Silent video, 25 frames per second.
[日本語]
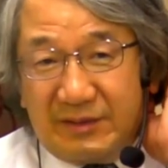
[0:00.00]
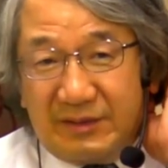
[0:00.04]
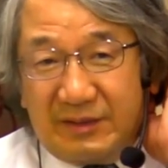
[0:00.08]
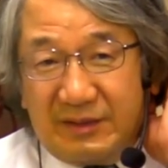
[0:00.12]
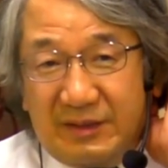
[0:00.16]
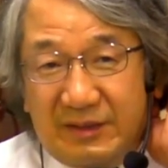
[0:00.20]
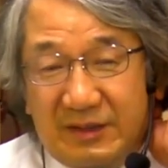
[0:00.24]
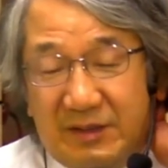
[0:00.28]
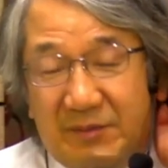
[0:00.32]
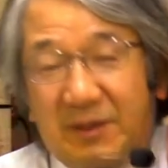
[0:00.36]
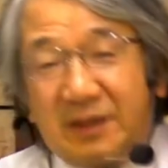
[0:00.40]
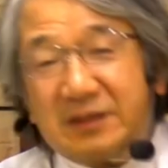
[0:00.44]

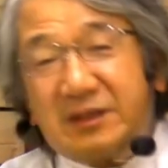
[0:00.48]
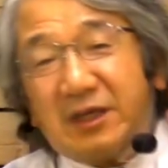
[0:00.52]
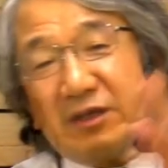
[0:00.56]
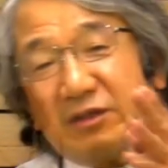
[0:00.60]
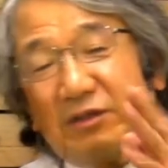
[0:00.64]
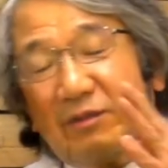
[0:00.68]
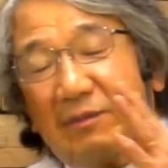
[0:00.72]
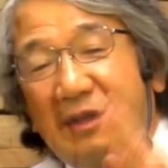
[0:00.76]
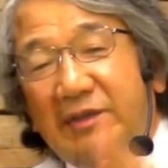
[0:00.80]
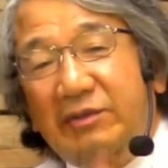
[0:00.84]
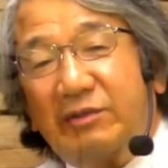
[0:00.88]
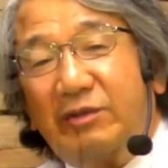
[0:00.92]
でマタイと
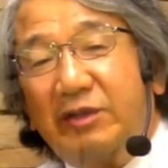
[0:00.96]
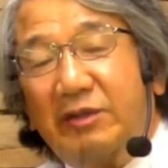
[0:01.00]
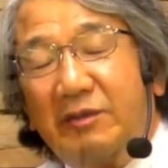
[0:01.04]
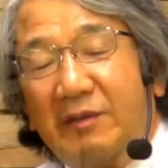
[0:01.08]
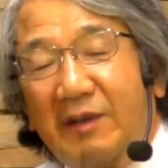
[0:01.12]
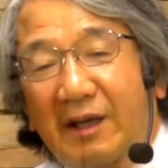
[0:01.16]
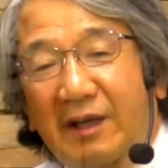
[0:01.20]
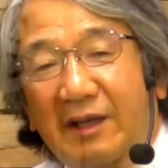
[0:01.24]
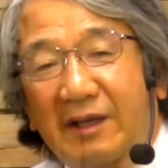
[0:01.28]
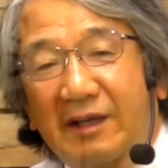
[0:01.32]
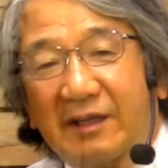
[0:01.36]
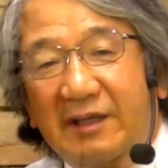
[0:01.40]
マルコで
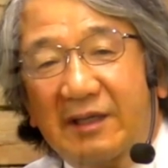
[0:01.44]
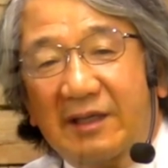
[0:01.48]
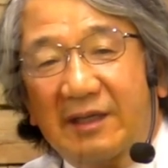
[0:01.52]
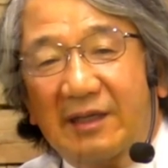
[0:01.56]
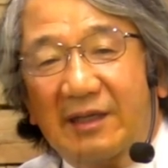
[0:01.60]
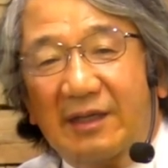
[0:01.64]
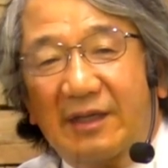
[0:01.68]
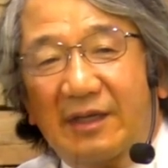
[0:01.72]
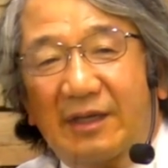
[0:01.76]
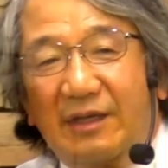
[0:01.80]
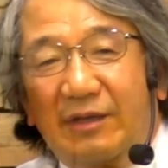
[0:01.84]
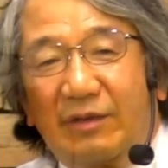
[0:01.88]
は
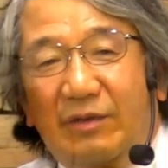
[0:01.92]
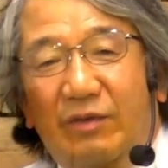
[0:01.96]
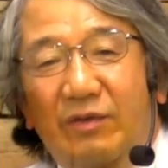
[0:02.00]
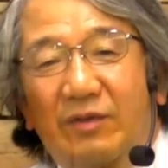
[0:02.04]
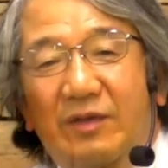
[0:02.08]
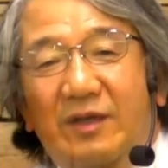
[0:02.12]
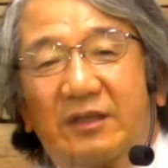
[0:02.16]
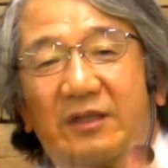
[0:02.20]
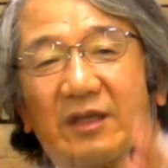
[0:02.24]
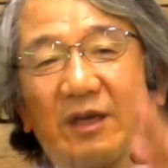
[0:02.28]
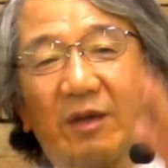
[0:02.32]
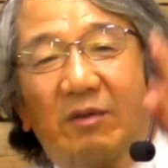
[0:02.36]
この
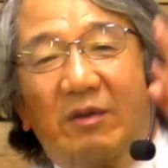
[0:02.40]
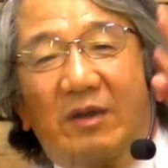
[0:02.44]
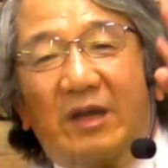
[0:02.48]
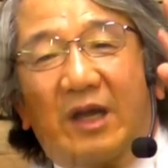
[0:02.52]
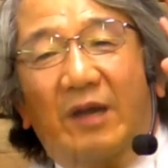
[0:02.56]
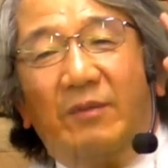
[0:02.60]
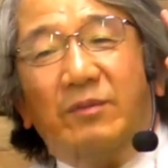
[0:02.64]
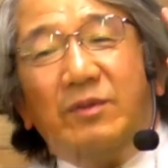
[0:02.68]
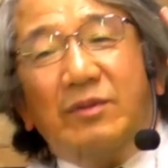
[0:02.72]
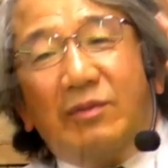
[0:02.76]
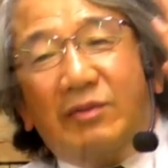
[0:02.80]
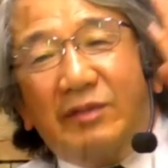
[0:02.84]
方は
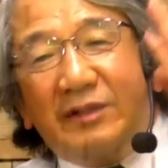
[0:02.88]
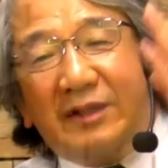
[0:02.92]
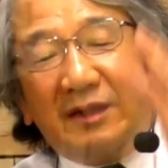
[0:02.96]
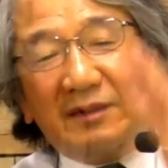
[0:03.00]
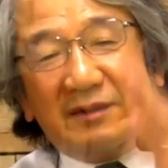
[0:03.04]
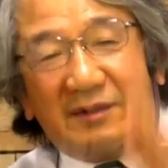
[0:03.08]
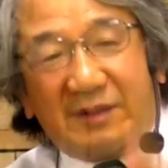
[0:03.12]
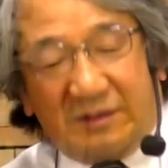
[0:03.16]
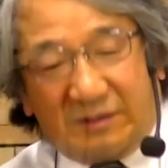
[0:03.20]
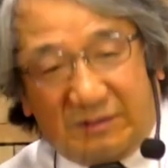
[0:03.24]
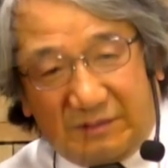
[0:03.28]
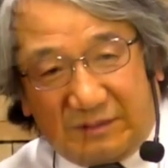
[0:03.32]
神の子であっ
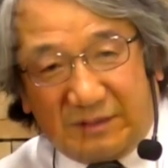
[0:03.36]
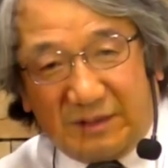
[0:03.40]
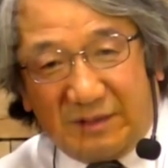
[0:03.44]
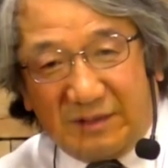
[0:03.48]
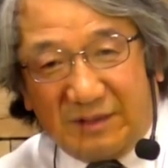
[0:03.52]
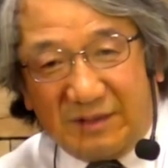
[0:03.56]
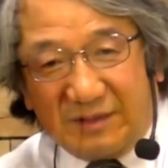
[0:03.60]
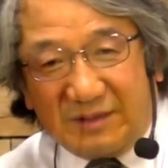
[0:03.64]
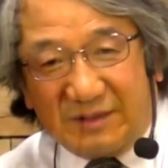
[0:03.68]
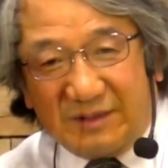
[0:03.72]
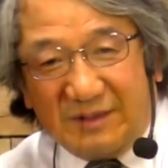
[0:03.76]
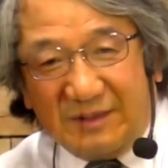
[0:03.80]
たって言ってるんで
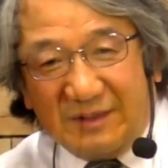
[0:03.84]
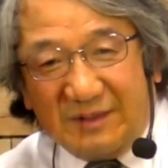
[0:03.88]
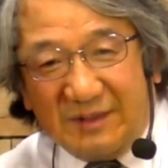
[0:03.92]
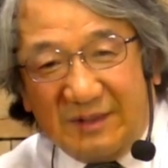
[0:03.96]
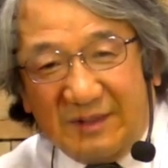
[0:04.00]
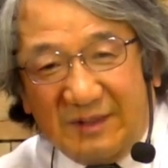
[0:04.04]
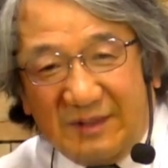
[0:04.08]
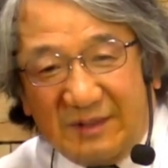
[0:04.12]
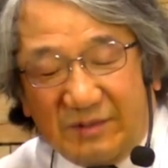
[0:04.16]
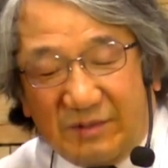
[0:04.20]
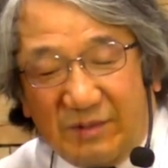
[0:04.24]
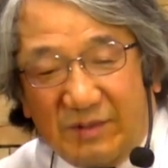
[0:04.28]
す
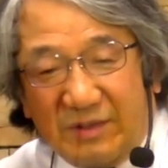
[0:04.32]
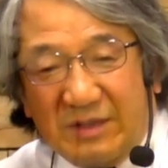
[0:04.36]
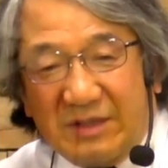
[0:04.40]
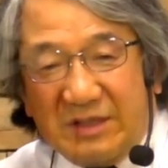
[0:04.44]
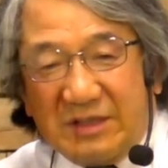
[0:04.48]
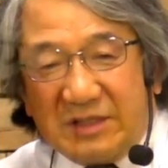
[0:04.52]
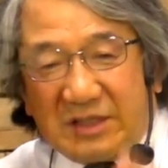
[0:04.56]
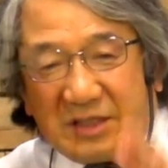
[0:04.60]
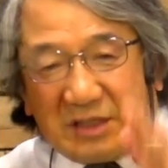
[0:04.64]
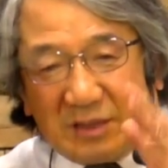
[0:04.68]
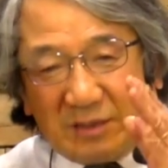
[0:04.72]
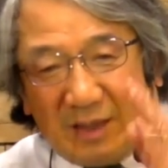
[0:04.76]
と
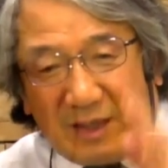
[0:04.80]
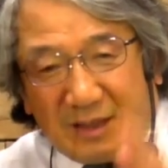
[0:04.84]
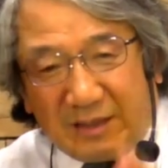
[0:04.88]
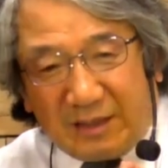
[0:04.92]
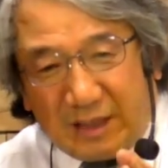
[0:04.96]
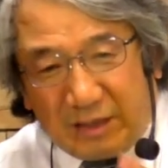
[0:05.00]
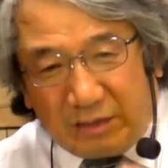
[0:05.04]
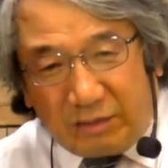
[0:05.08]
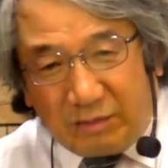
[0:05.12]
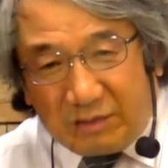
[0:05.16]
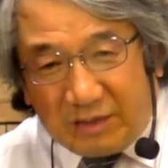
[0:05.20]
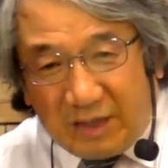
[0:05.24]
救われた
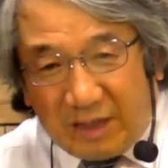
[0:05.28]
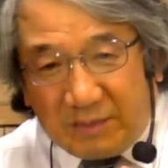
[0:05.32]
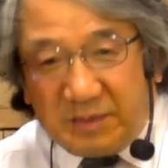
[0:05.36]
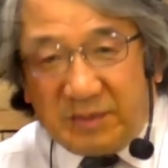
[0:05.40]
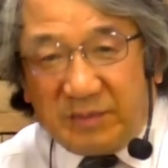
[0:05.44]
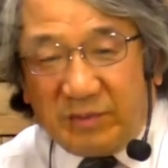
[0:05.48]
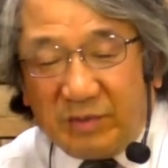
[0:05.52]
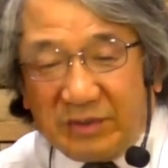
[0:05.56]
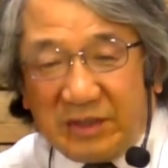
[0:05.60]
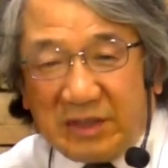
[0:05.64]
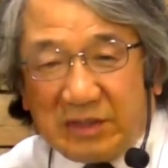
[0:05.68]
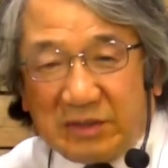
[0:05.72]
かどうかは微
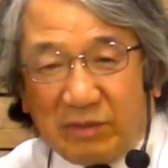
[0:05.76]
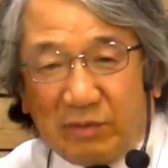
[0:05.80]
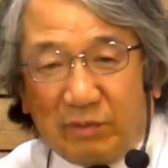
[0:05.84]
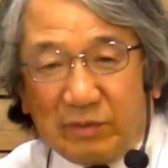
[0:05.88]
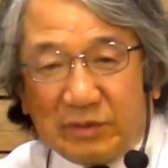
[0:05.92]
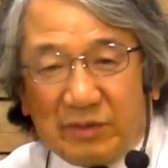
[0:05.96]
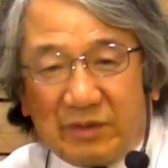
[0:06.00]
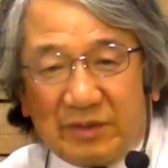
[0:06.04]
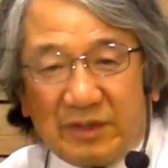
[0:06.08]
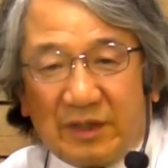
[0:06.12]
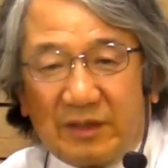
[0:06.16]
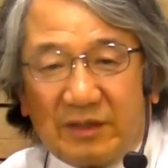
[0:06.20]
妙でそ
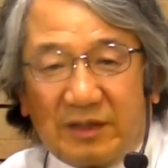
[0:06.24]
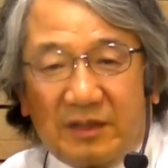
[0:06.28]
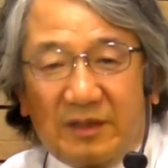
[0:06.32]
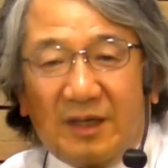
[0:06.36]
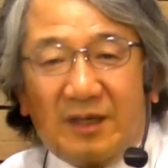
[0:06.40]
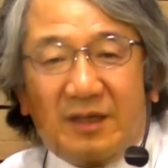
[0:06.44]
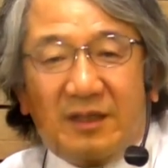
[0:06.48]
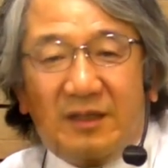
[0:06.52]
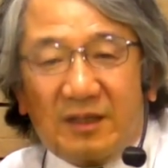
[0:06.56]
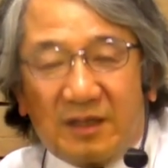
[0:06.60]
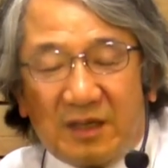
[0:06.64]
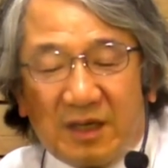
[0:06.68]
れだけでは断
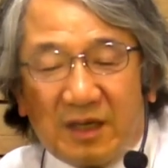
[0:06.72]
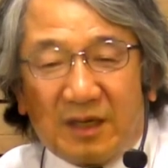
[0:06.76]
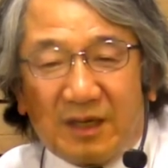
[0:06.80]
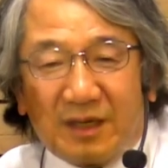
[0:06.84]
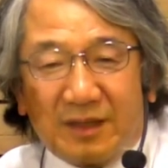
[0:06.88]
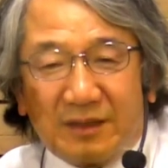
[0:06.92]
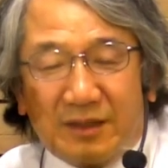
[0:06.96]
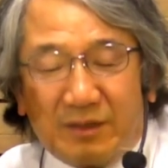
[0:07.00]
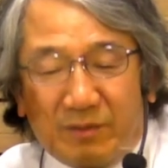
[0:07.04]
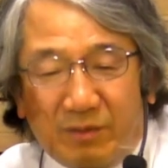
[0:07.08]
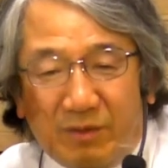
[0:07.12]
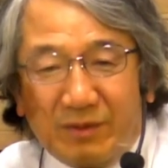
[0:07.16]
言できないから
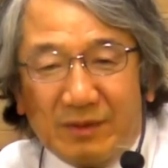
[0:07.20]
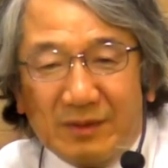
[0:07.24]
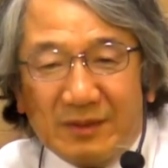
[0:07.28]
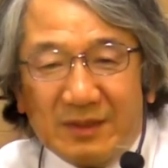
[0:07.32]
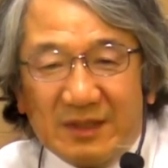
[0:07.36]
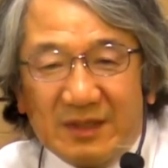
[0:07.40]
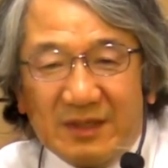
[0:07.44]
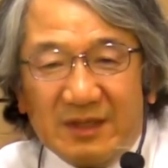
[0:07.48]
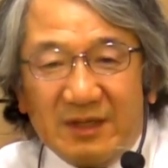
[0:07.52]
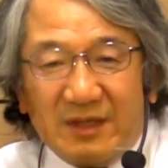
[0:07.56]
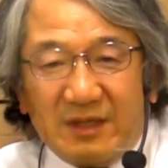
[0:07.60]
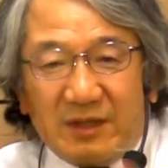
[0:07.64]
でも
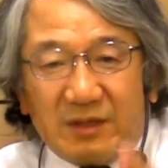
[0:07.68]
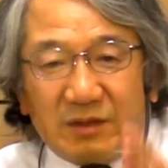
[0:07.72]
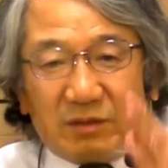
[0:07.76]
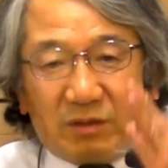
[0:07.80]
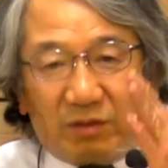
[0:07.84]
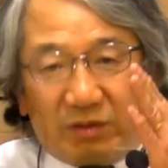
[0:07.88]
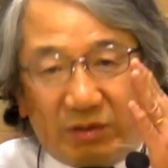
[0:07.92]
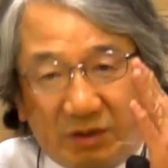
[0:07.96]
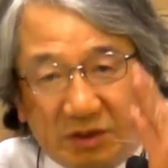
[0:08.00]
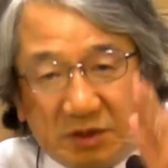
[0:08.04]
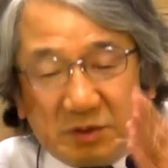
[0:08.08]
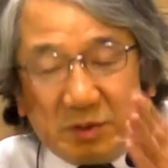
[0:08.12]

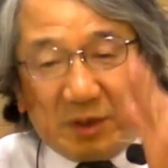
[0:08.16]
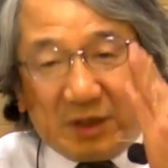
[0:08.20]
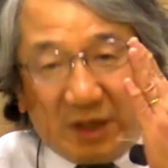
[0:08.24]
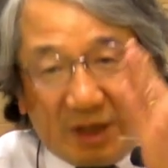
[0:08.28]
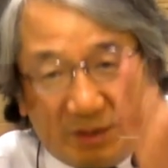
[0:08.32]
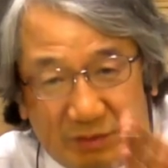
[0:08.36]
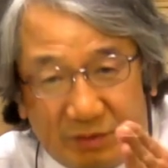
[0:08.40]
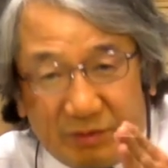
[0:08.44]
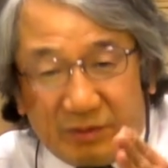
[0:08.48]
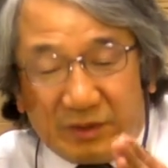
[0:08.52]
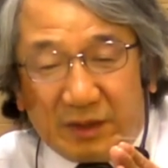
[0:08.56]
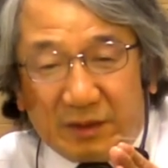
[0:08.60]
この人は
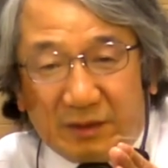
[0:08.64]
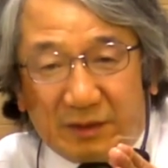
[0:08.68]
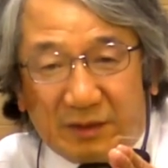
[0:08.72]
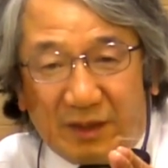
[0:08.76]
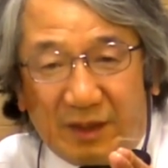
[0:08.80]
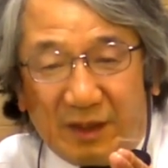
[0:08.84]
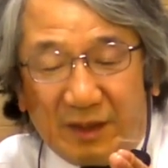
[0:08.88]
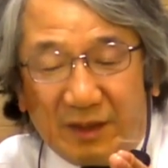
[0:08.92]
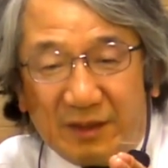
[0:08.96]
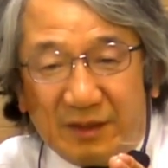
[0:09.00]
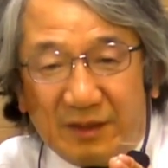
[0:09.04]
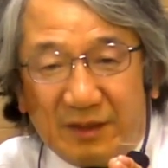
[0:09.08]
神の子だっ
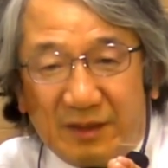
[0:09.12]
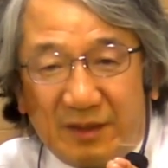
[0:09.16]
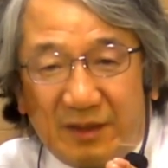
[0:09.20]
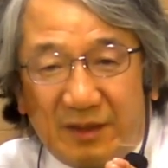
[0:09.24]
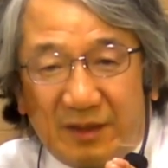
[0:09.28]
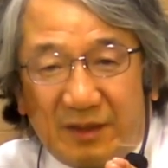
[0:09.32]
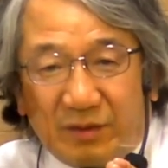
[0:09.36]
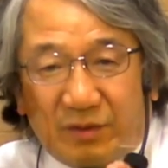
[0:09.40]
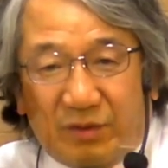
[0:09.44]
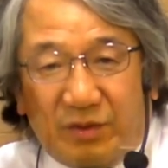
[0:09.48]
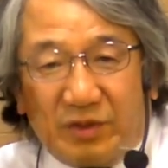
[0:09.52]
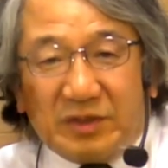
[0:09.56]
た
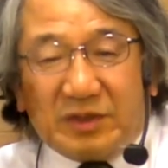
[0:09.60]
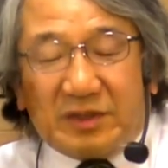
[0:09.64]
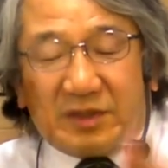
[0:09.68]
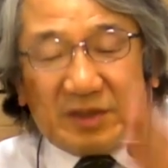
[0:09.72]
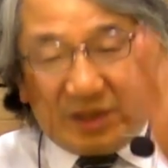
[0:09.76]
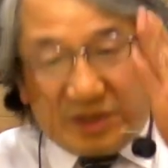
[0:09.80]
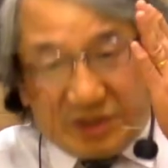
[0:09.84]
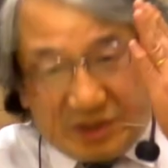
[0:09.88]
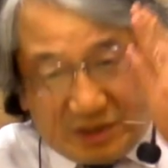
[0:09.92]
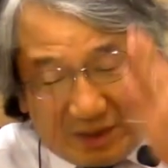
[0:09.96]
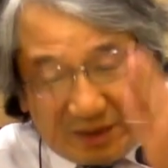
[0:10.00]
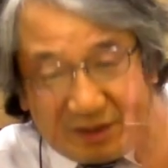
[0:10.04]
この人は正
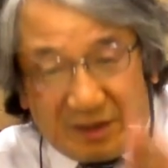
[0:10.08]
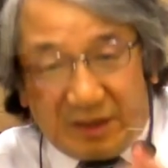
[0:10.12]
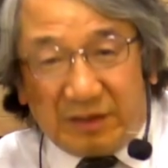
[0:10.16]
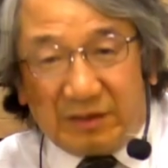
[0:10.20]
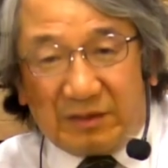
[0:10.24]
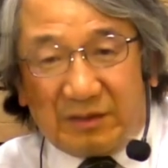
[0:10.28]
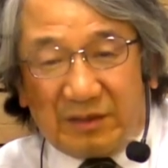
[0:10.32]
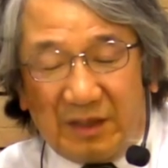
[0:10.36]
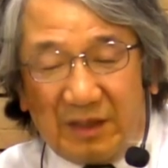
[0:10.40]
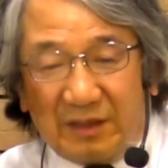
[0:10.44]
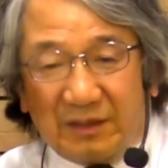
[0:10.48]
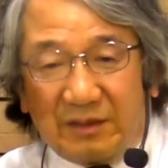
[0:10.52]
しい方だっ
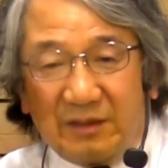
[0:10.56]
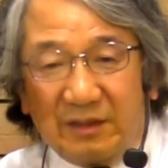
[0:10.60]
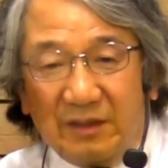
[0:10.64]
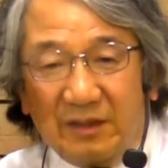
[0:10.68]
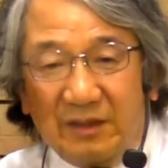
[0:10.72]
た